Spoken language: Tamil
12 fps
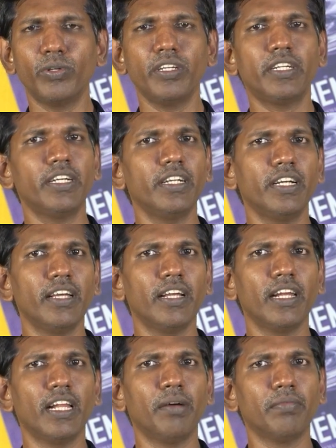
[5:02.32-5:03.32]
குறுக்கீடுகளை
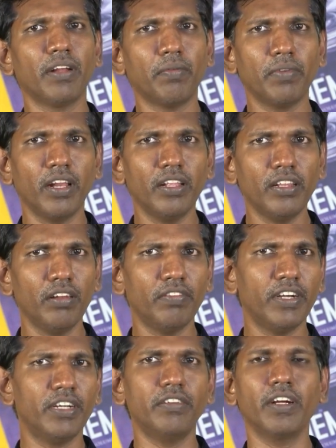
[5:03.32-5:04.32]
எல்லாம் நாம் எளிதில்
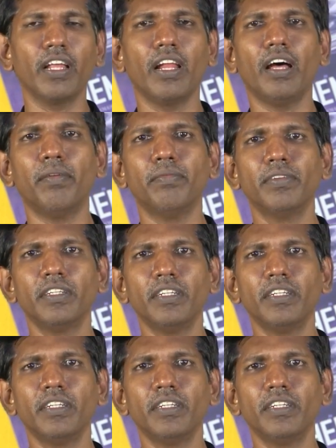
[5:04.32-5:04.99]
வென்றுவிடலாம்